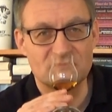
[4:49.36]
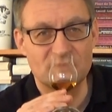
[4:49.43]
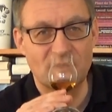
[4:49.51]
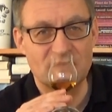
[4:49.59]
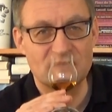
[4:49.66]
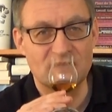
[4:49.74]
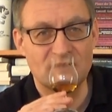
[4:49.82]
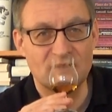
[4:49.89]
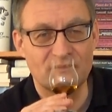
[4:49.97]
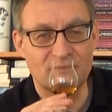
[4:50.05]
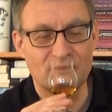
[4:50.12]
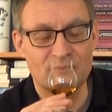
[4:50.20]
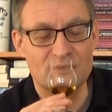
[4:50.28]

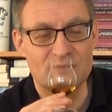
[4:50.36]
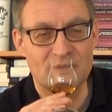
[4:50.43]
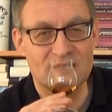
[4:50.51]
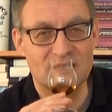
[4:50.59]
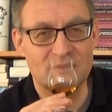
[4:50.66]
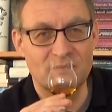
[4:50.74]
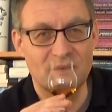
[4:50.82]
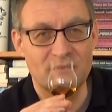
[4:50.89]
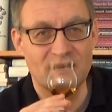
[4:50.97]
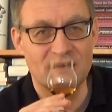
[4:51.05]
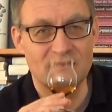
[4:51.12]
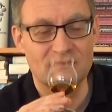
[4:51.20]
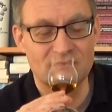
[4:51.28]
20, 25
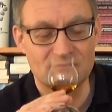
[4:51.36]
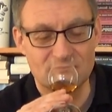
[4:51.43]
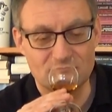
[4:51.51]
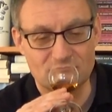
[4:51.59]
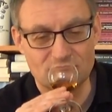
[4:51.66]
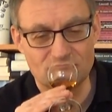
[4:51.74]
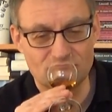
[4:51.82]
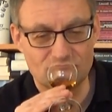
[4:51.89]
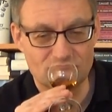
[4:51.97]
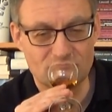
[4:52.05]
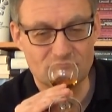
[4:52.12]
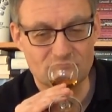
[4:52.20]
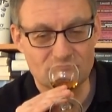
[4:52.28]
ppm.
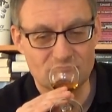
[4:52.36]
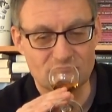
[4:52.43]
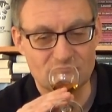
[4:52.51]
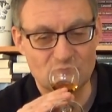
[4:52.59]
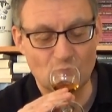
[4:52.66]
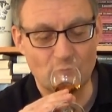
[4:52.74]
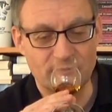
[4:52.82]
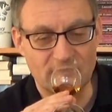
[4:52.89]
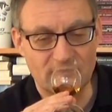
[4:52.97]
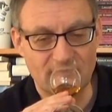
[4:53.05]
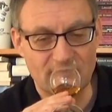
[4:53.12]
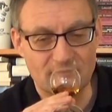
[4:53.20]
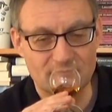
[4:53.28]
So um
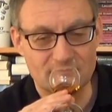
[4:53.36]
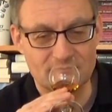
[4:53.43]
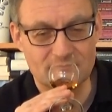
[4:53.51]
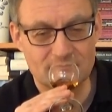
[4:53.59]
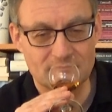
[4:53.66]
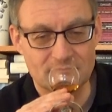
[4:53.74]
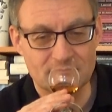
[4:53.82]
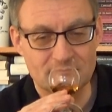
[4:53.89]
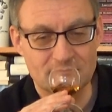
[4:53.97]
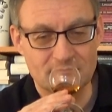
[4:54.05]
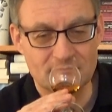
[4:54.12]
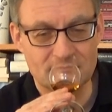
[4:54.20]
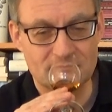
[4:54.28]
die Dreh.
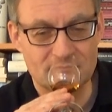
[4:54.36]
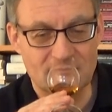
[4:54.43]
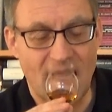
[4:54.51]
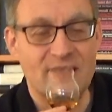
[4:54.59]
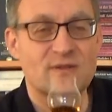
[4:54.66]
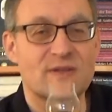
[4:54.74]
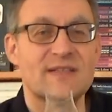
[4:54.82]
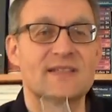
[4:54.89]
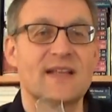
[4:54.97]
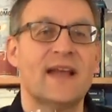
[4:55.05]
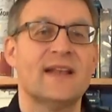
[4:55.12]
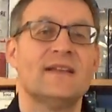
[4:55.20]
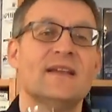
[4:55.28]
Also es
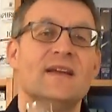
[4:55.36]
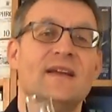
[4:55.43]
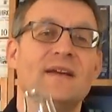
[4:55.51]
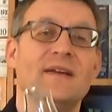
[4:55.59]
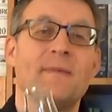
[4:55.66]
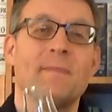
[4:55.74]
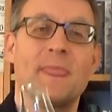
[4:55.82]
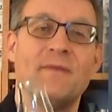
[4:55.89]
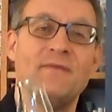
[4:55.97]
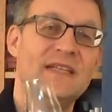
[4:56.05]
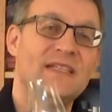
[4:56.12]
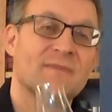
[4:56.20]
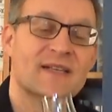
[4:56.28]
ist ein,
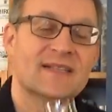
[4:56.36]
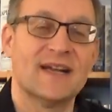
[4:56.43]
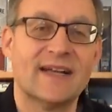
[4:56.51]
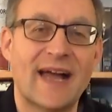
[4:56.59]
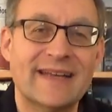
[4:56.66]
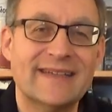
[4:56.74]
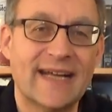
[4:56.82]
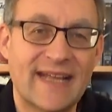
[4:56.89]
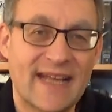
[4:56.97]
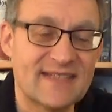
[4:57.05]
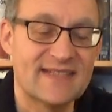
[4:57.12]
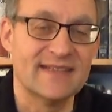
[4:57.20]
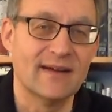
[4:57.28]
wie ich es immer sage, ein
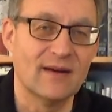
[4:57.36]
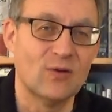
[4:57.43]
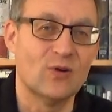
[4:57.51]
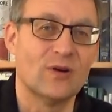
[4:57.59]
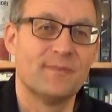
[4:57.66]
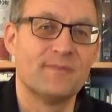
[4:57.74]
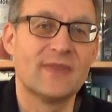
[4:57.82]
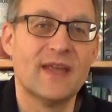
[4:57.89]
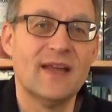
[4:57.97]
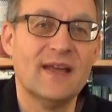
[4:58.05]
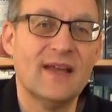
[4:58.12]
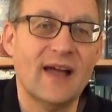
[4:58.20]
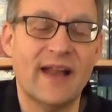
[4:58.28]
ergänzender Rauch.
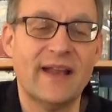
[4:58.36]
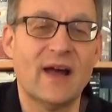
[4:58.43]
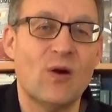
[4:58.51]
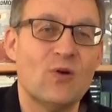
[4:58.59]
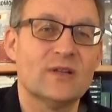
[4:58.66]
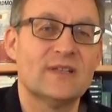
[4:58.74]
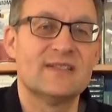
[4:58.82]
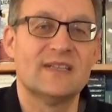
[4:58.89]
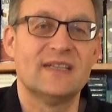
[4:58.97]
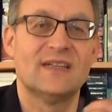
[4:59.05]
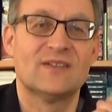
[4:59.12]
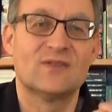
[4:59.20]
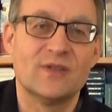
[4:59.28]
Ein Rauch, der
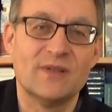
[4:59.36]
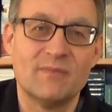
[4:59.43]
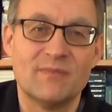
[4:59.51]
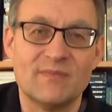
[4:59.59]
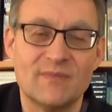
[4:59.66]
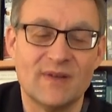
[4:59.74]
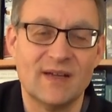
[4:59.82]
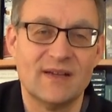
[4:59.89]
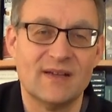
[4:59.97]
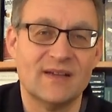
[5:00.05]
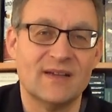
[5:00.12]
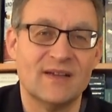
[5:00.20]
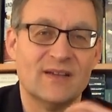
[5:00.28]
sich zu dem
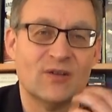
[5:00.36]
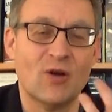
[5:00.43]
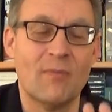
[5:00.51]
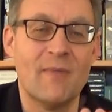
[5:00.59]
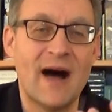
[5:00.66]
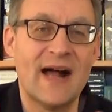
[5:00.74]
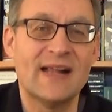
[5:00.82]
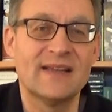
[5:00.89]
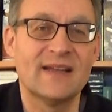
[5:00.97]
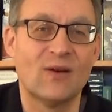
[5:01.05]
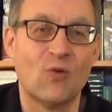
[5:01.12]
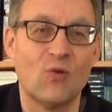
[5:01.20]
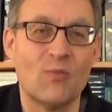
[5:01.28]
äh,
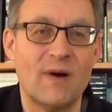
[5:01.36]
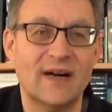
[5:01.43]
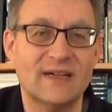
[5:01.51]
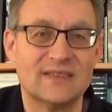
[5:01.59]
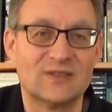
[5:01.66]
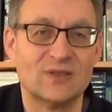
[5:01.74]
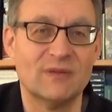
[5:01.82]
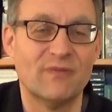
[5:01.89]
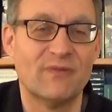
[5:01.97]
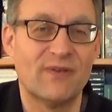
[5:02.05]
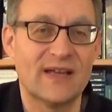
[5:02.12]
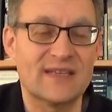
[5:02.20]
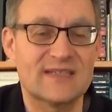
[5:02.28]
normalen Aroma, zu dem
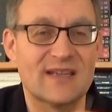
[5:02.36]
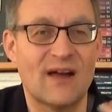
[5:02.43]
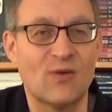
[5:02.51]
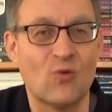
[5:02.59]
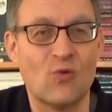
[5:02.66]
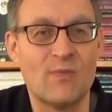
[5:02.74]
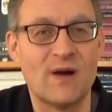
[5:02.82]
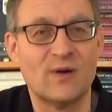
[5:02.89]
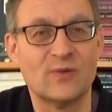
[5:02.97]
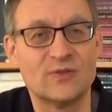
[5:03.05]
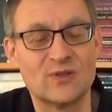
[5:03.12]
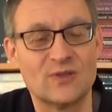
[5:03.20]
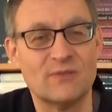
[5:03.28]
Fassaroma
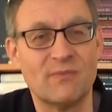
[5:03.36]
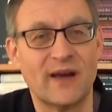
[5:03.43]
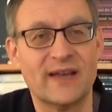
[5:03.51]
und zu dem